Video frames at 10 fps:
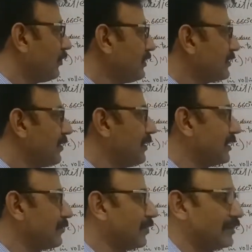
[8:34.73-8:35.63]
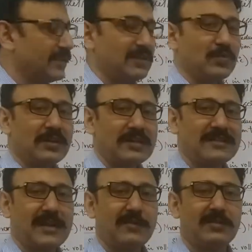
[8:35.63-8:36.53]
इसका मेल्टिंग पॉइंट
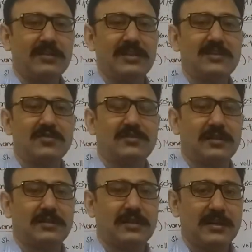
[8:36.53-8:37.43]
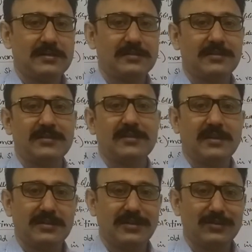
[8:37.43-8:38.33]
327 327 डिग्री
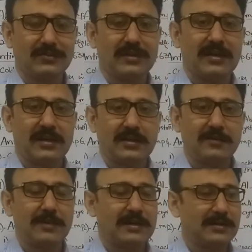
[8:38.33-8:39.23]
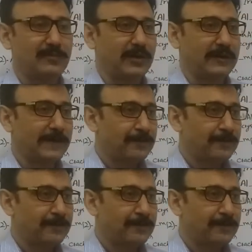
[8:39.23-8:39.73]
सेंटीग्रेड होता है लेड का मेल्टिंग पॉइंट